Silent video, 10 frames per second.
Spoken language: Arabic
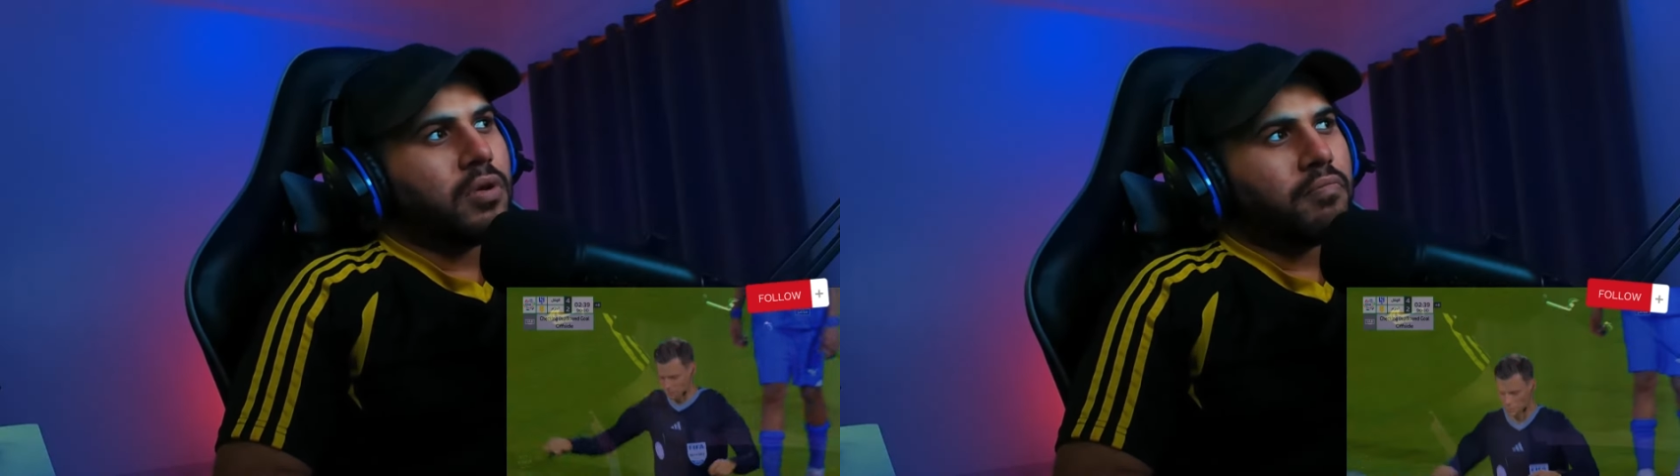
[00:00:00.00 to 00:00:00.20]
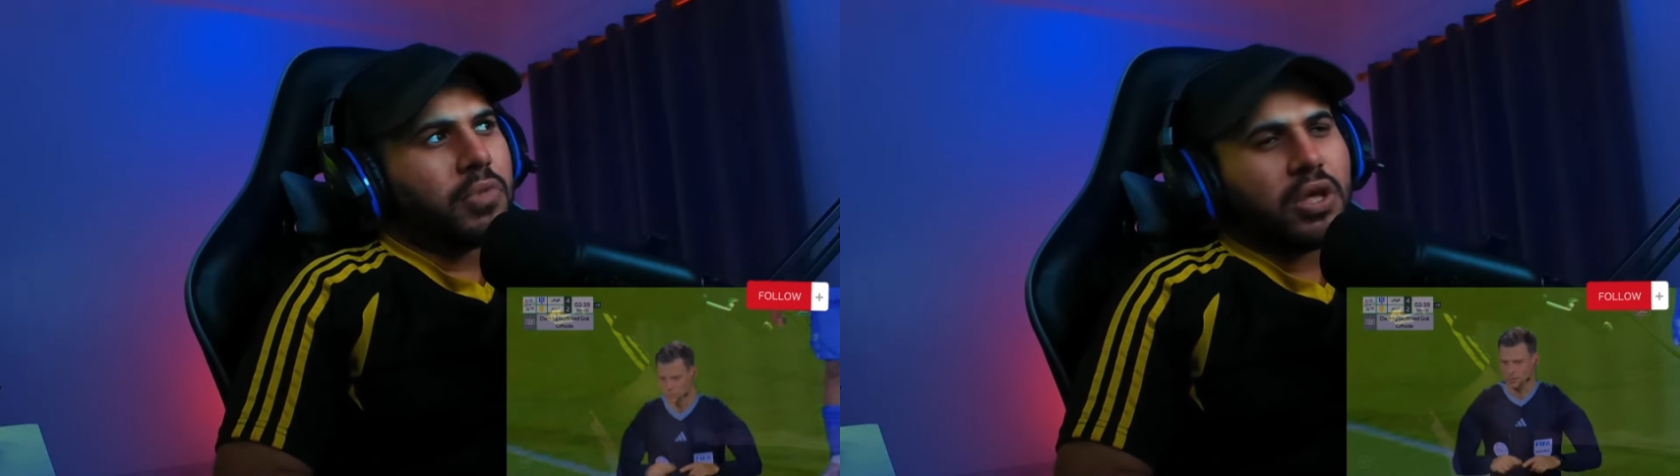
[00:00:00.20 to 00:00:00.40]

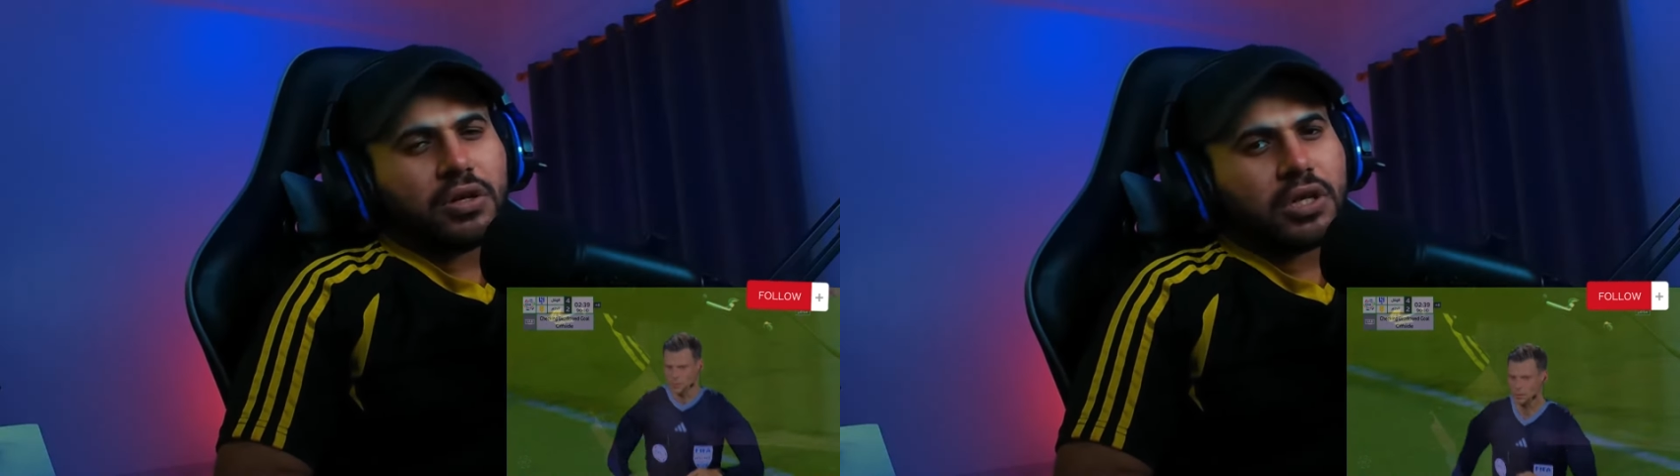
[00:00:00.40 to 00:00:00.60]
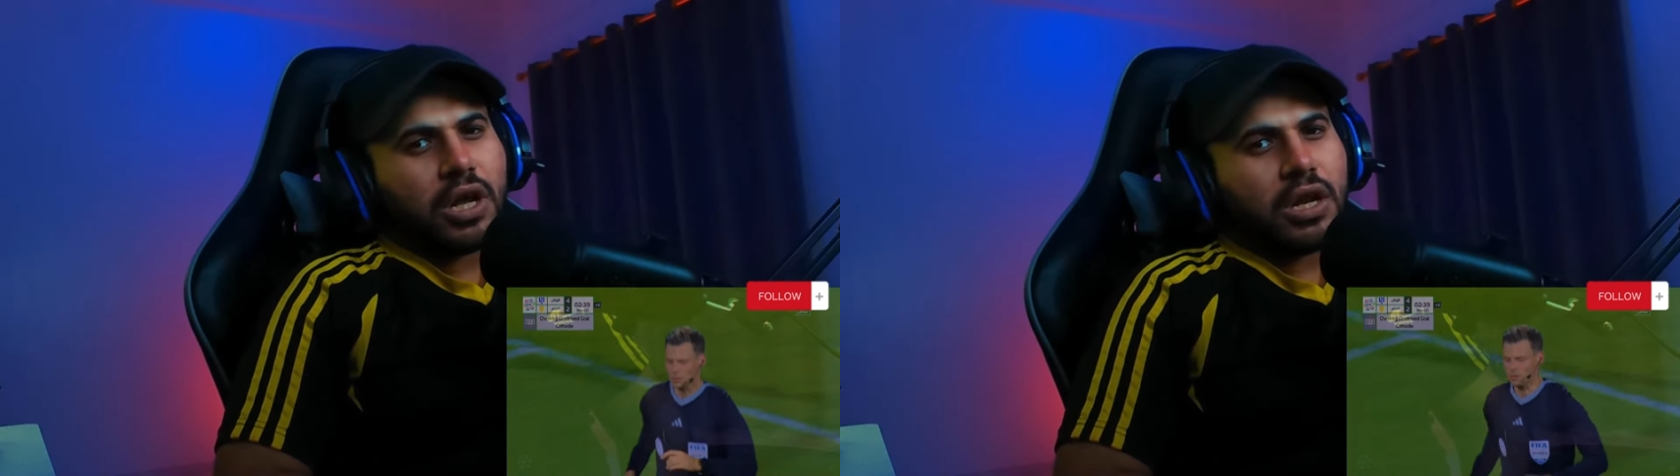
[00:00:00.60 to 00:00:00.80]

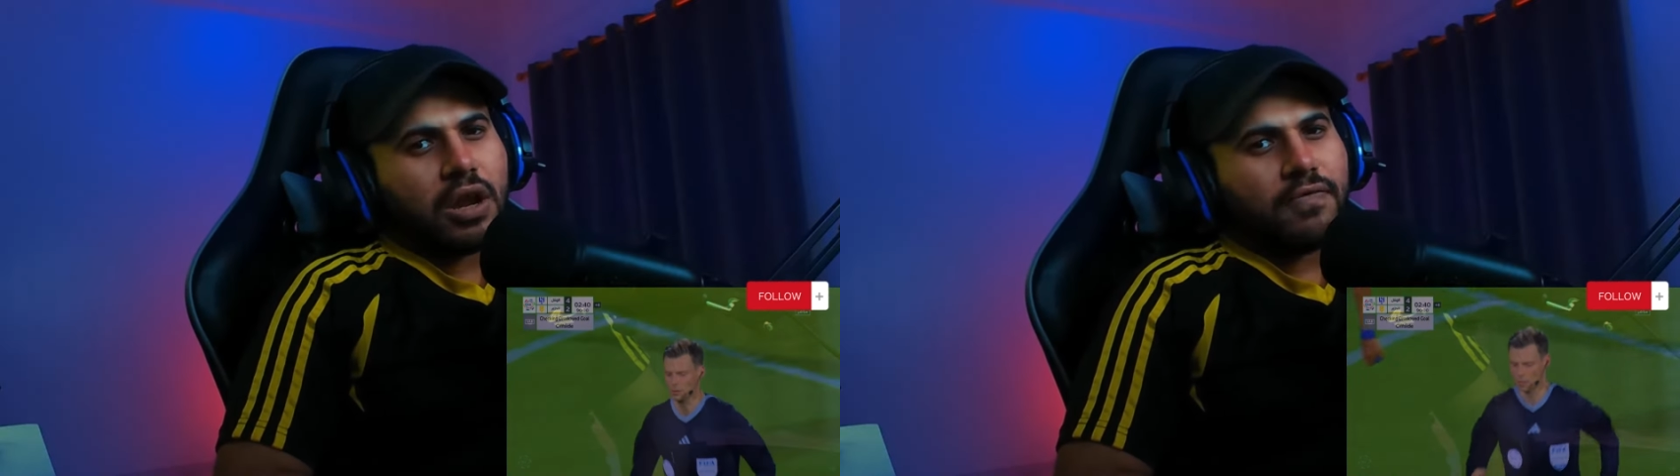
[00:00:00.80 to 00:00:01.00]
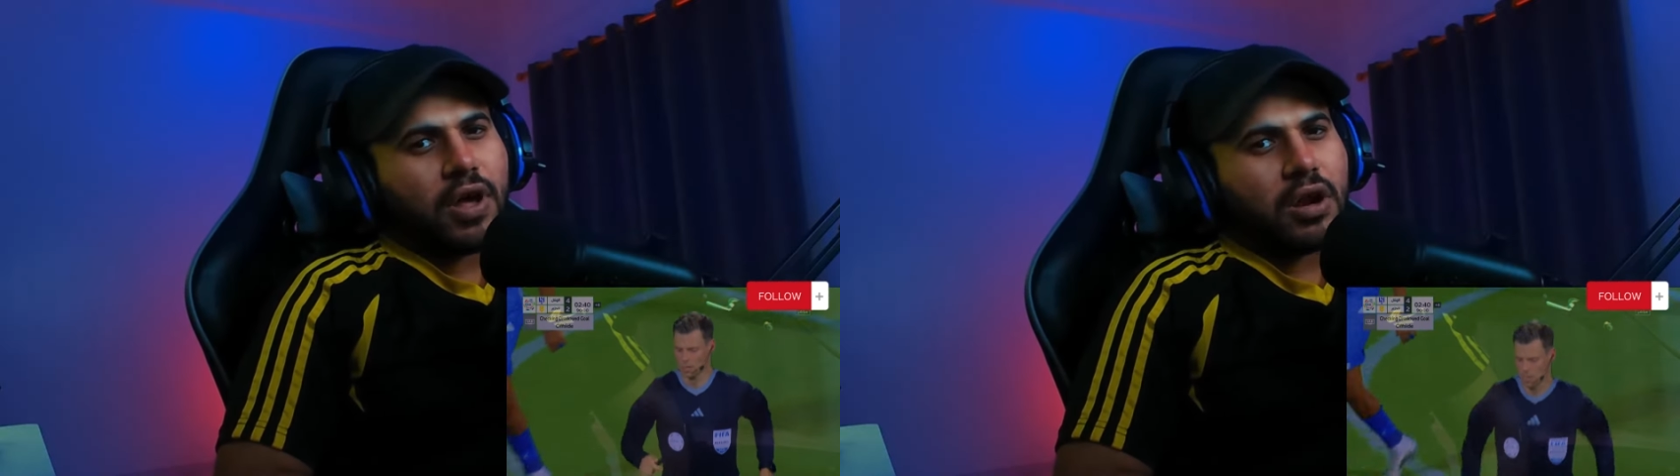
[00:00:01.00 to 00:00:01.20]
بيرجع
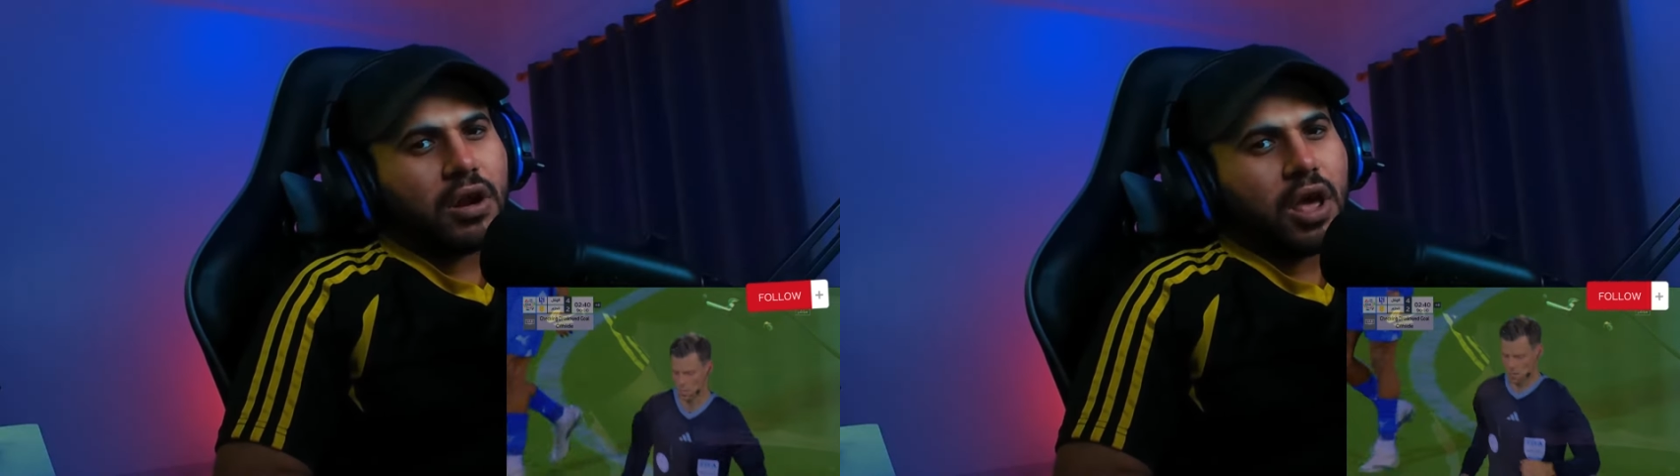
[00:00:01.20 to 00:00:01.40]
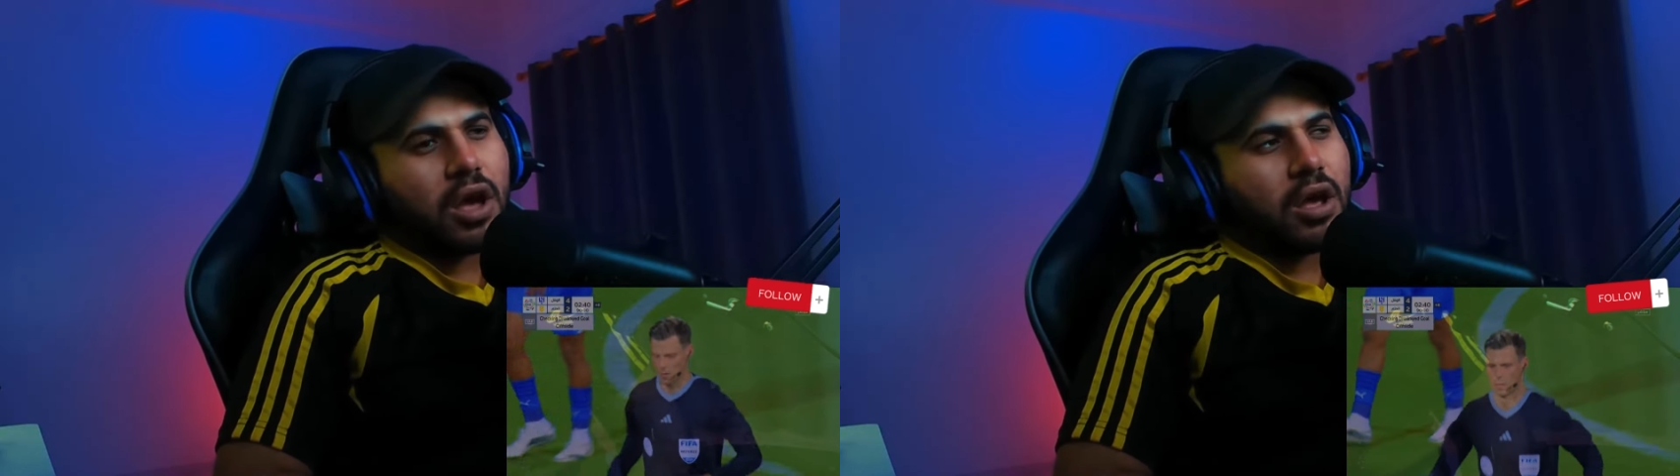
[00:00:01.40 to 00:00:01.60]
للفار
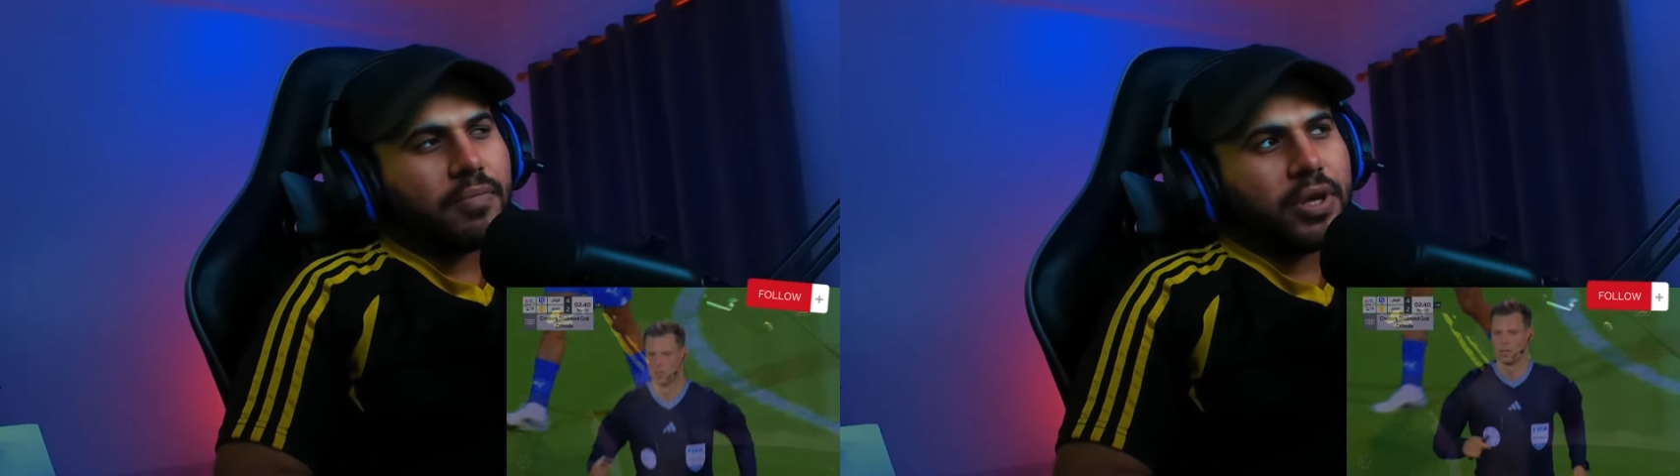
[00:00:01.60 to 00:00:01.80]
الحكم